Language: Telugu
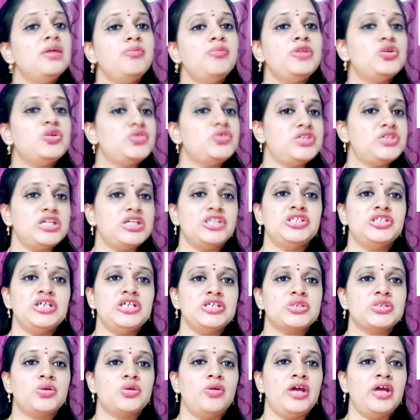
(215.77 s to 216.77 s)
మీరు చెక్
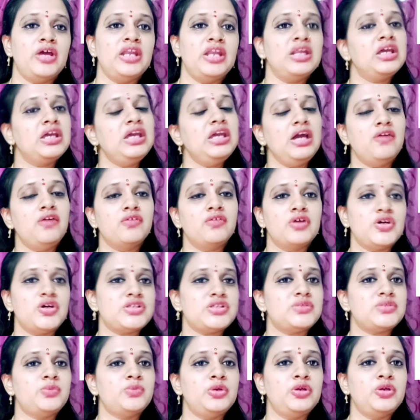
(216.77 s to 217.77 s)
చేసుకోవడానికి
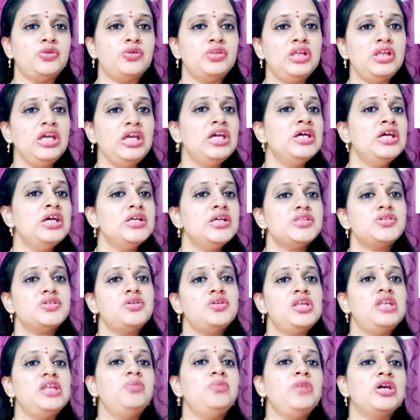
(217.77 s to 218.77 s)
అవకాశం ఉంటుంది సో
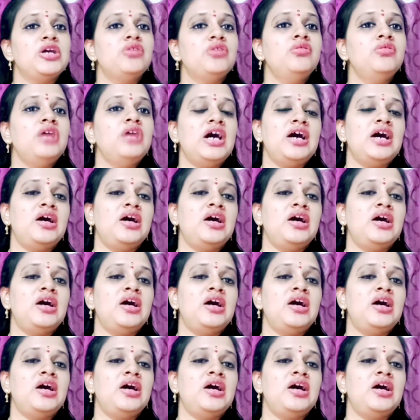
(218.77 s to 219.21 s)
నేను మీకు